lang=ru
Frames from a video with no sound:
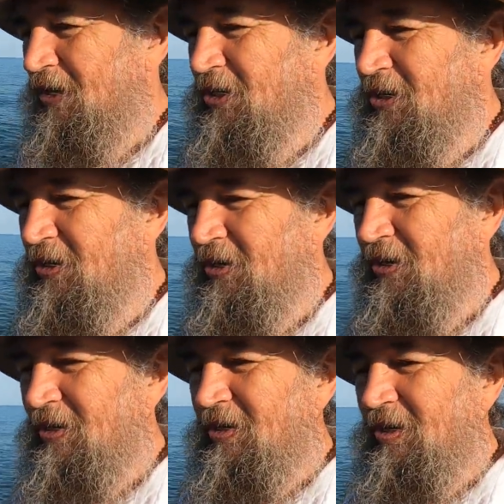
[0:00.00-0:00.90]
И
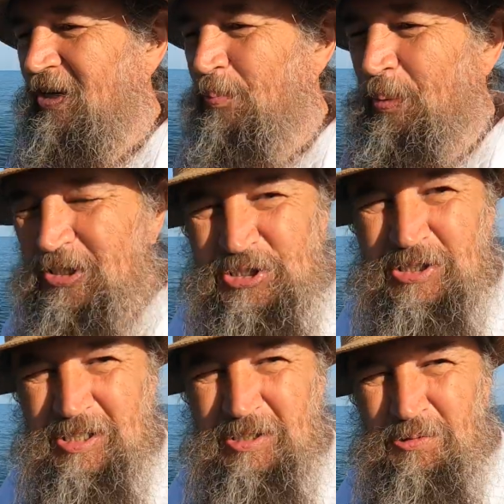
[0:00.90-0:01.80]

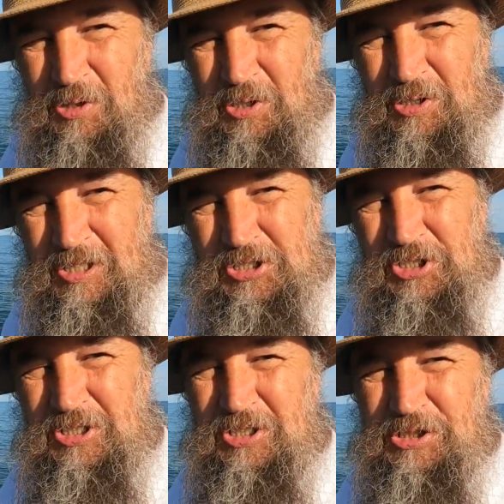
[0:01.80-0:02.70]
причина его
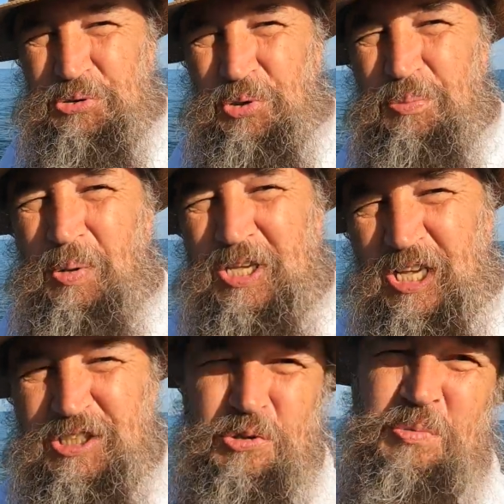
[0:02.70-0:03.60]
жизни, что он
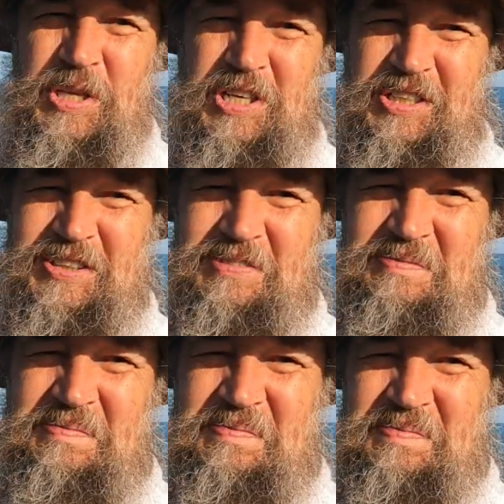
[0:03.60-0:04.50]
боялся умереть.
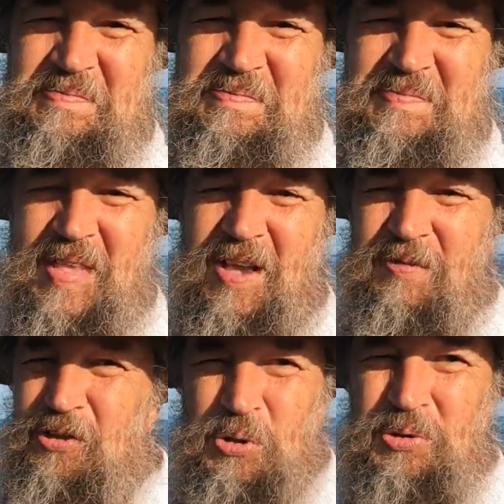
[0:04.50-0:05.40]

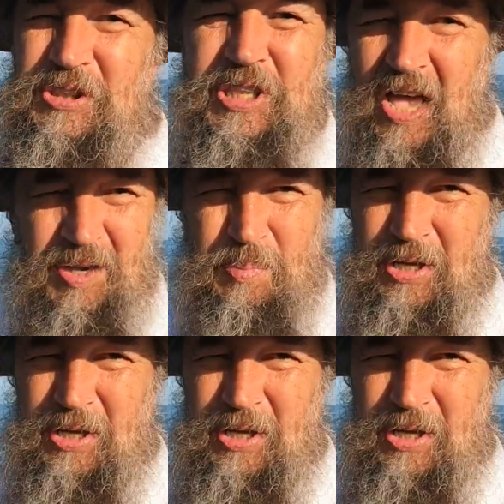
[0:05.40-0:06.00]
Вот он так